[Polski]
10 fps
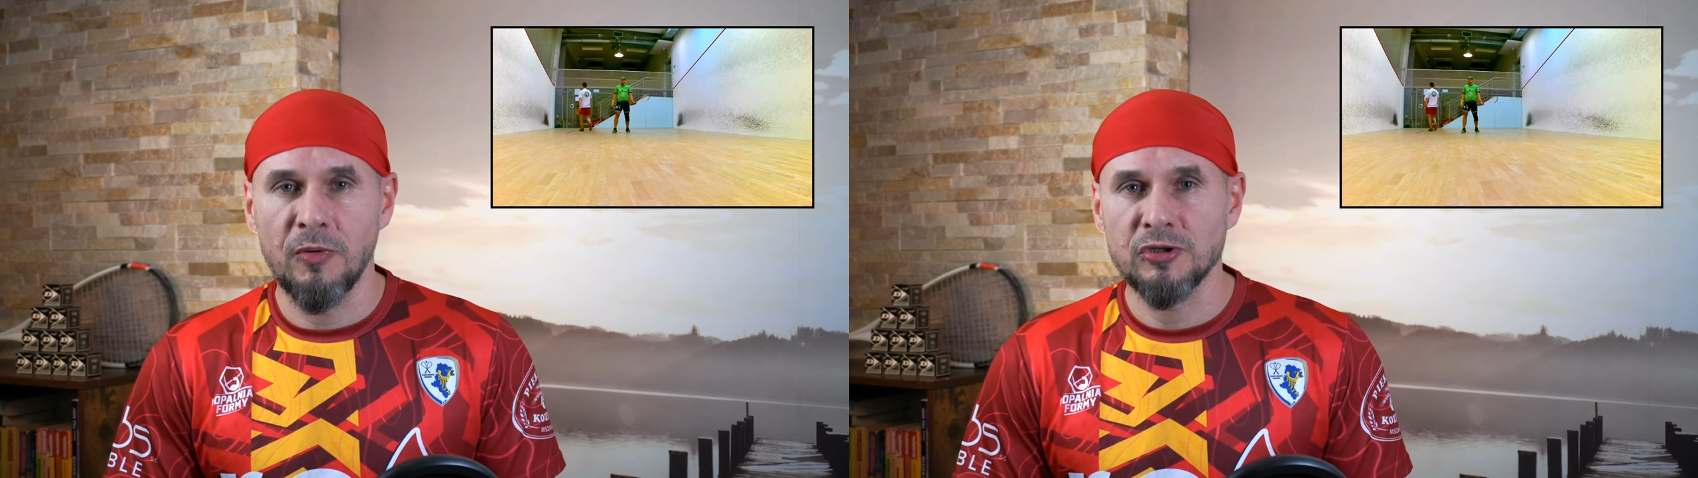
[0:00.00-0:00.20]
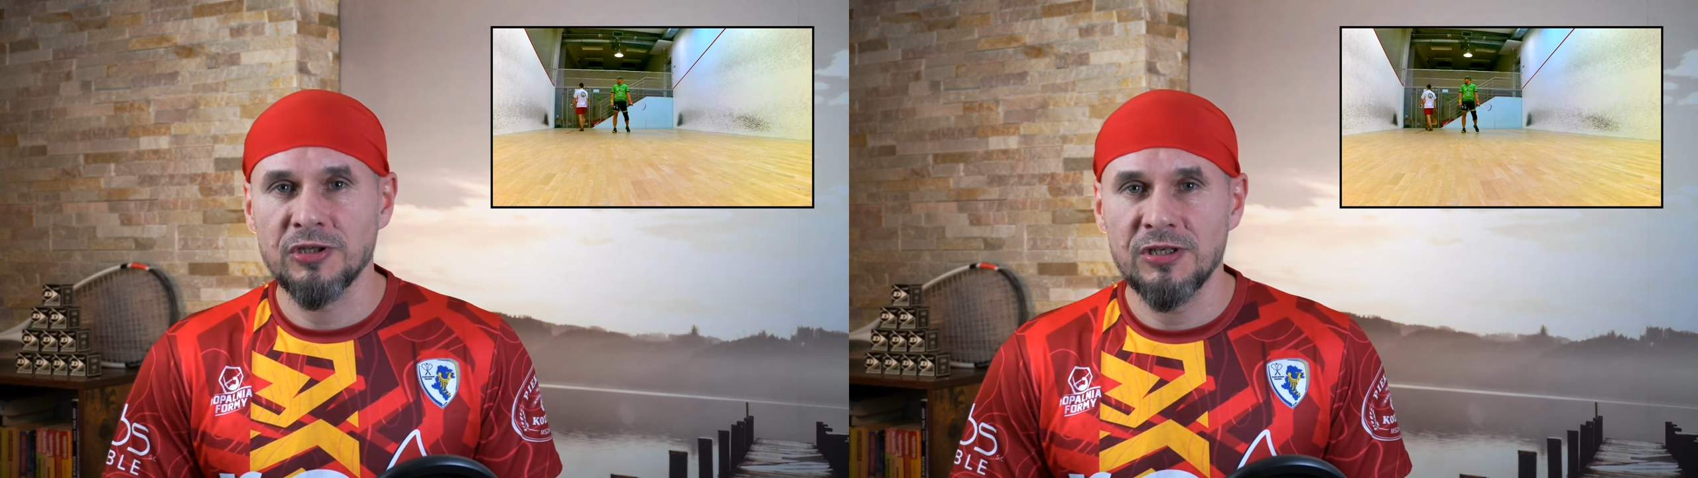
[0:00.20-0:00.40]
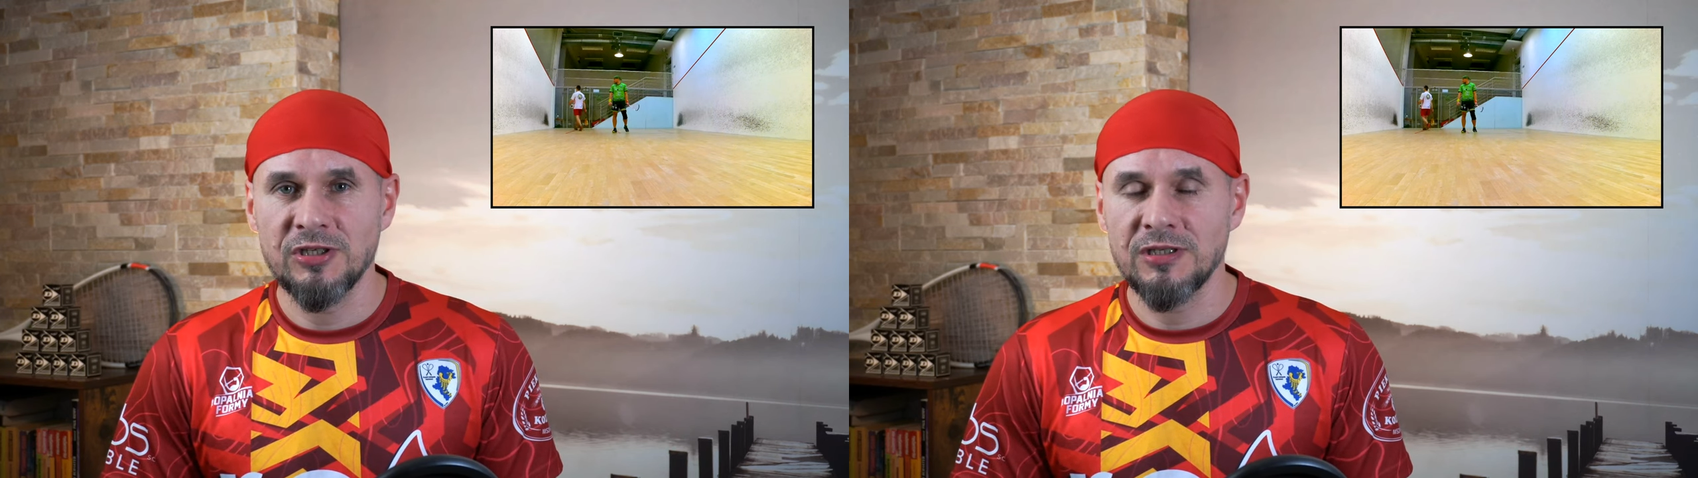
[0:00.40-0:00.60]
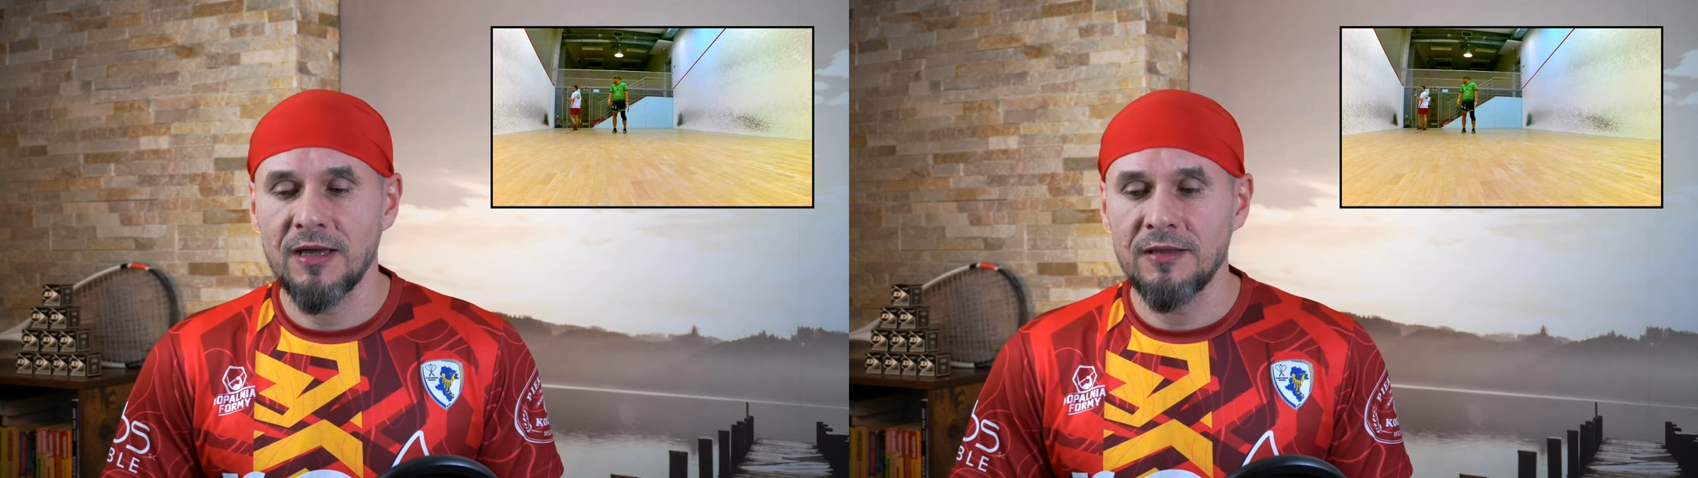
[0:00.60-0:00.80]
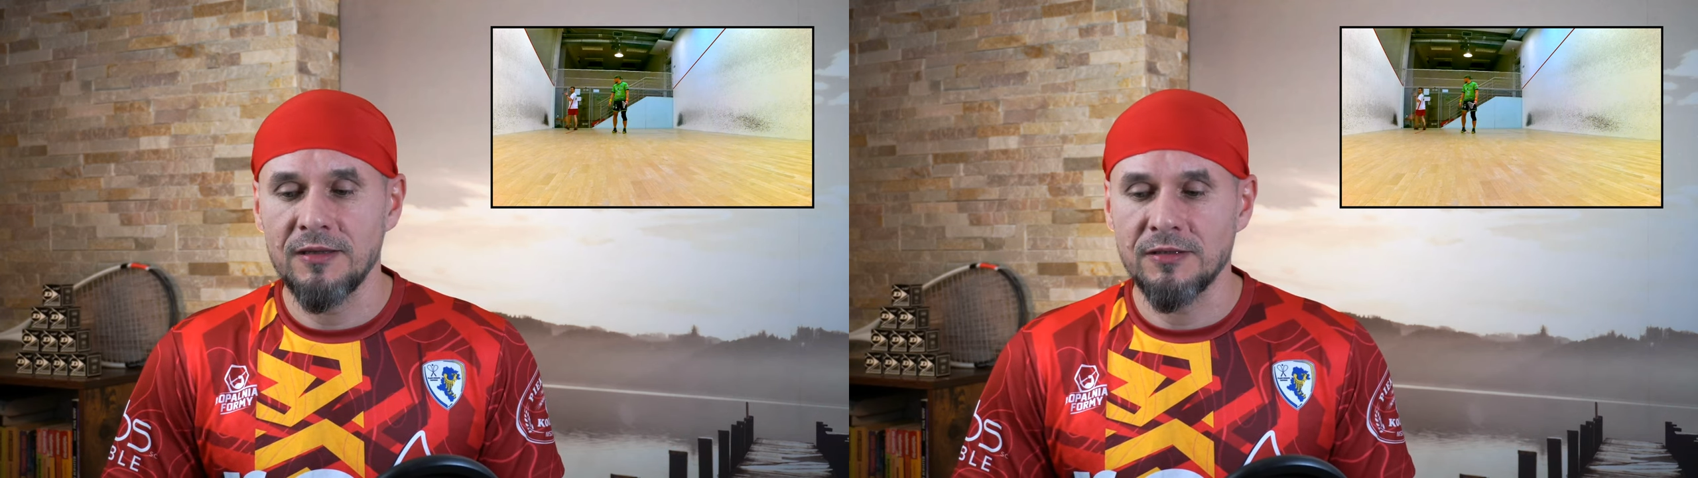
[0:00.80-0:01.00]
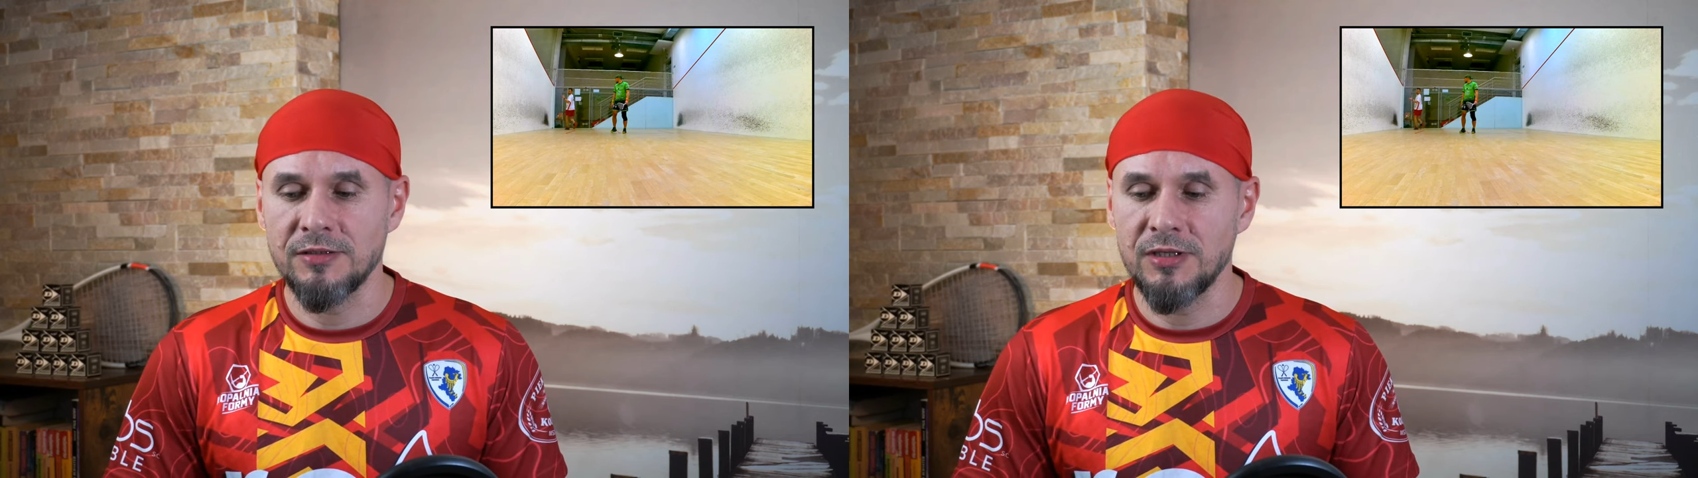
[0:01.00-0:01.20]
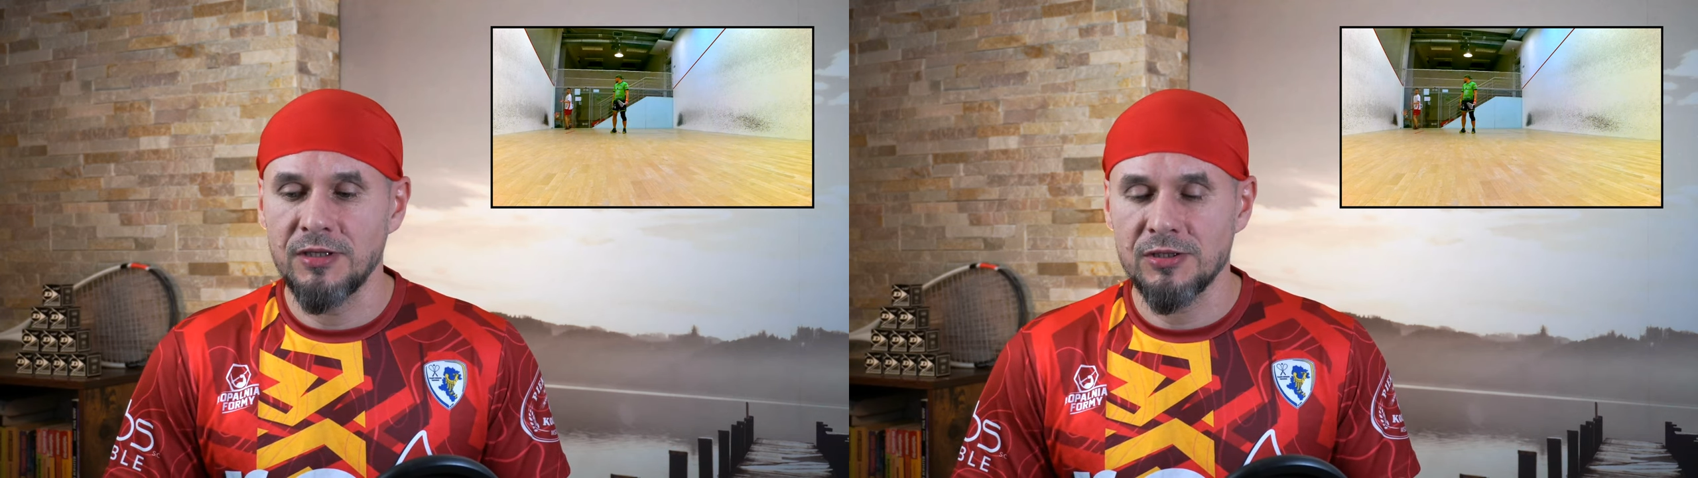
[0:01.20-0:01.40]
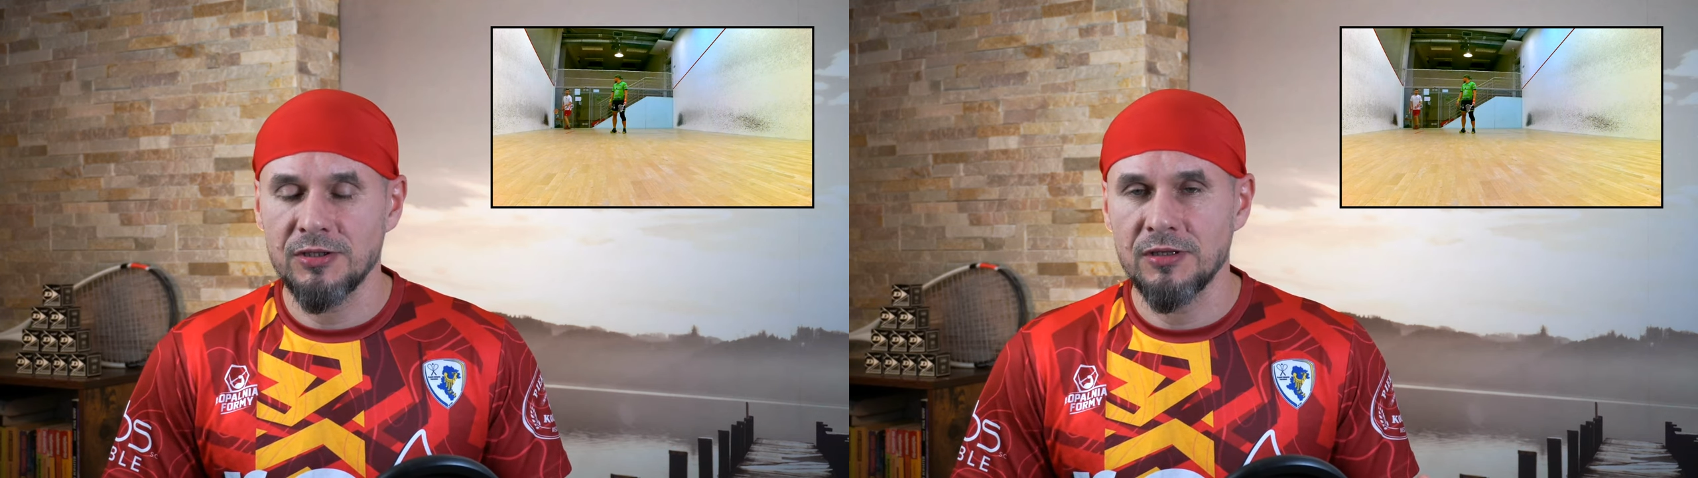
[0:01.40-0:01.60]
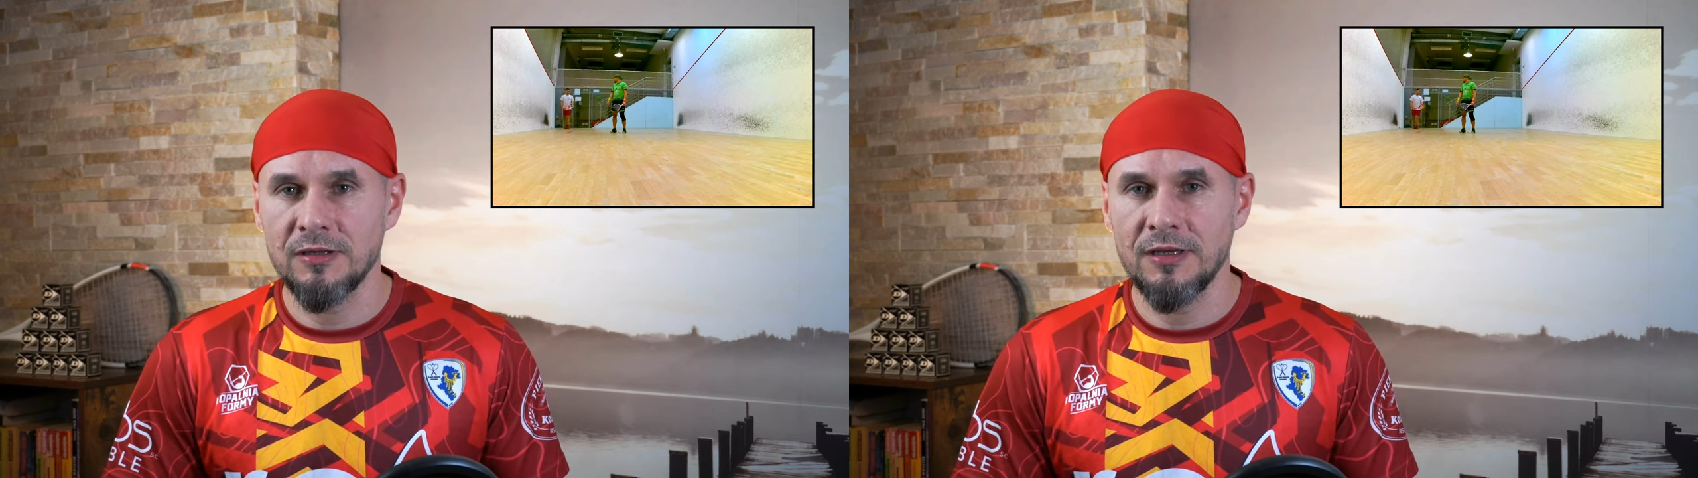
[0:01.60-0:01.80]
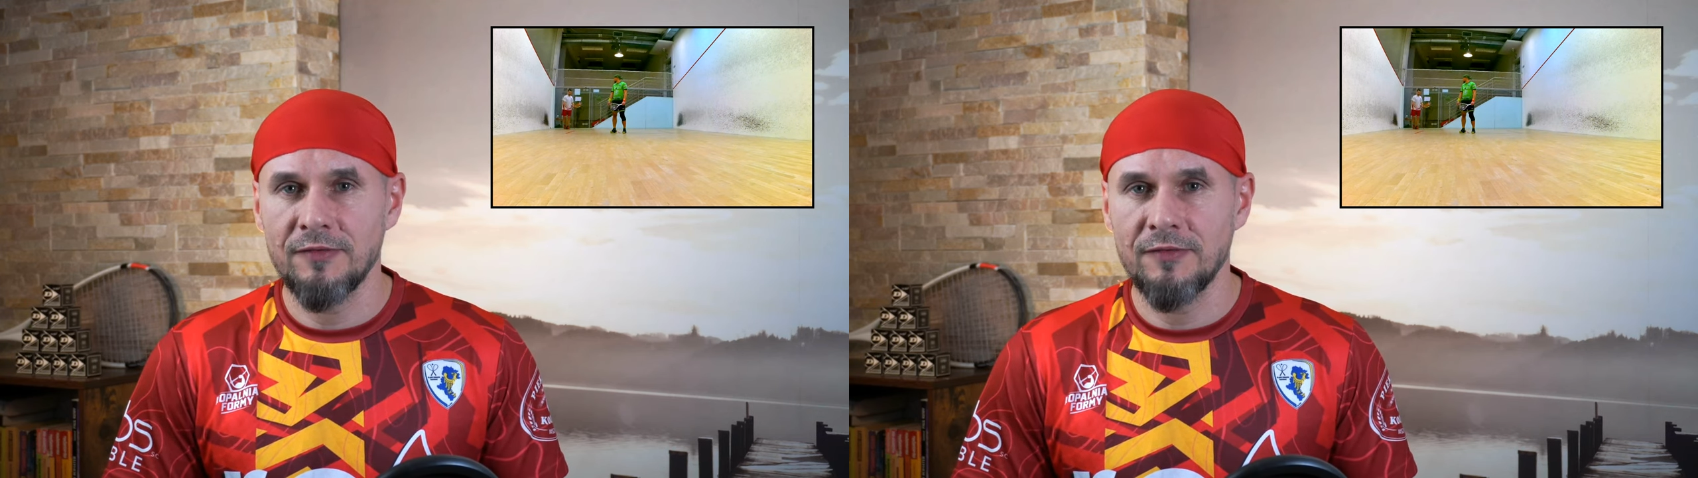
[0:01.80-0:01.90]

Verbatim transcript: bocznej ściany gdzieś e,